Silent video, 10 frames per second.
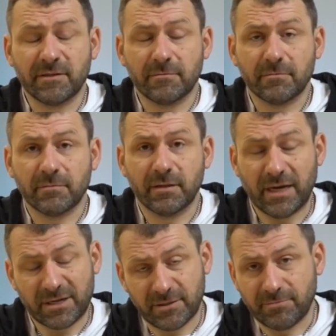в этом
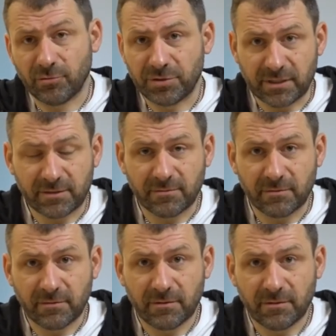каждый
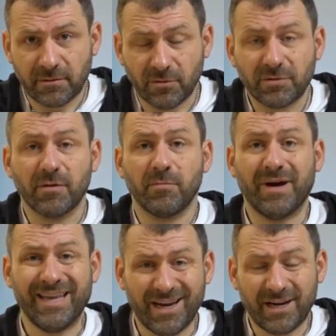поучаствовал. Вот
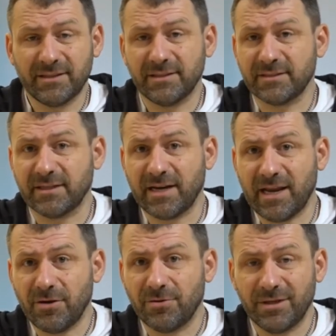моя хата с
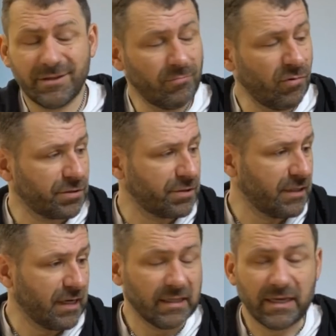краю — это больше
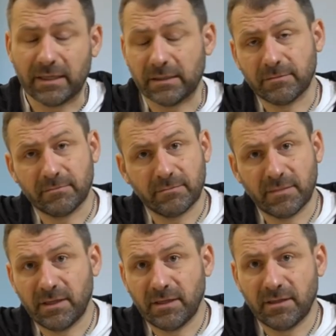не канает.
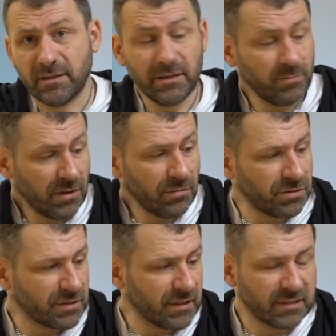Не
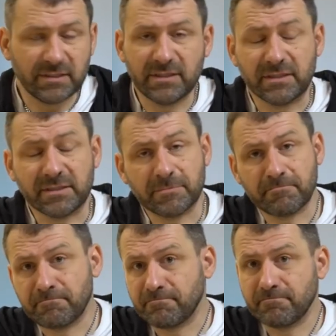получится отсидеться,
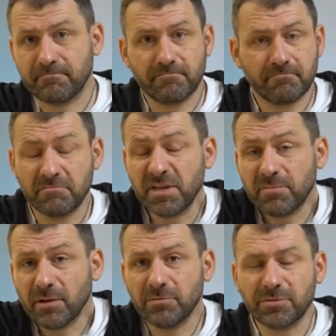не
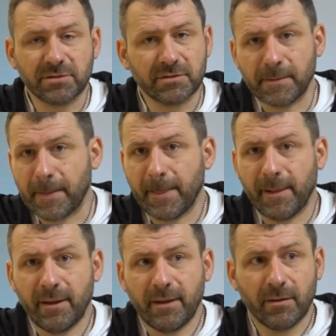получится.
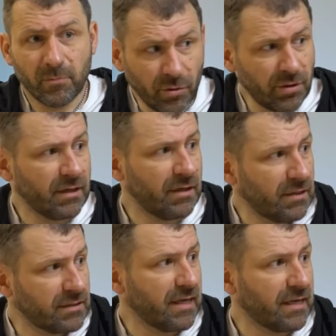
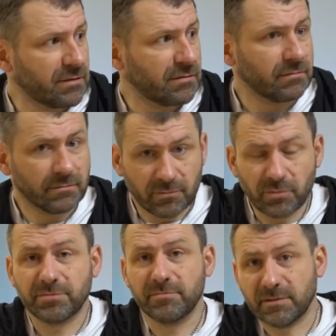Многие из нас, в
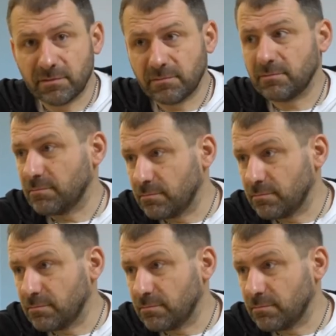общем-то,